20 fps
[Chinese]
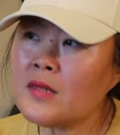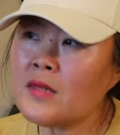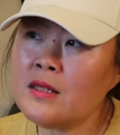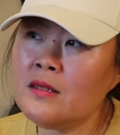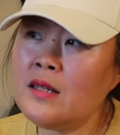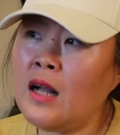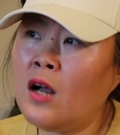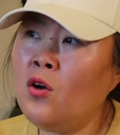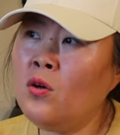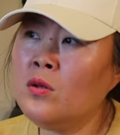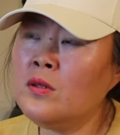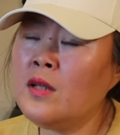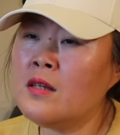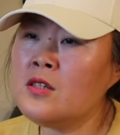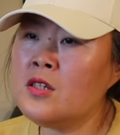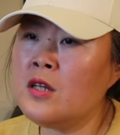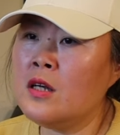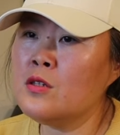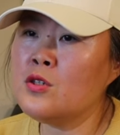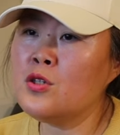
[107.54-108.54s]
然后呢，
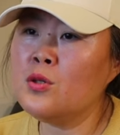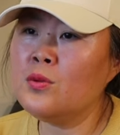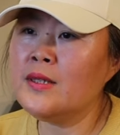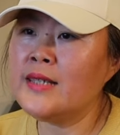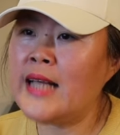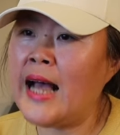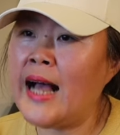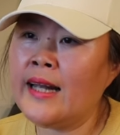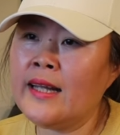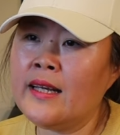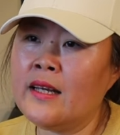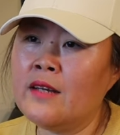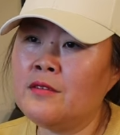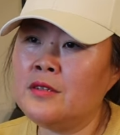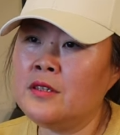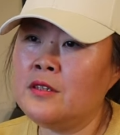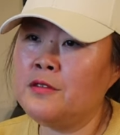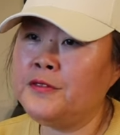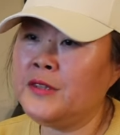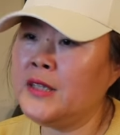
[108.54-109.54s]
承受的压力也
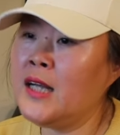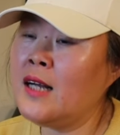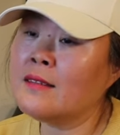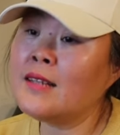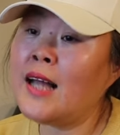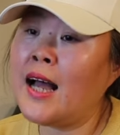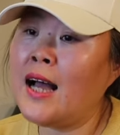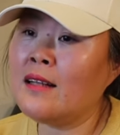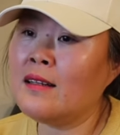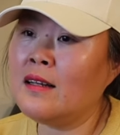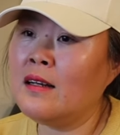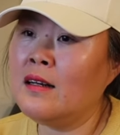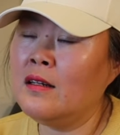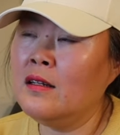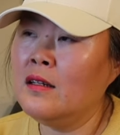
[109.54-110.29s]
是非常大的。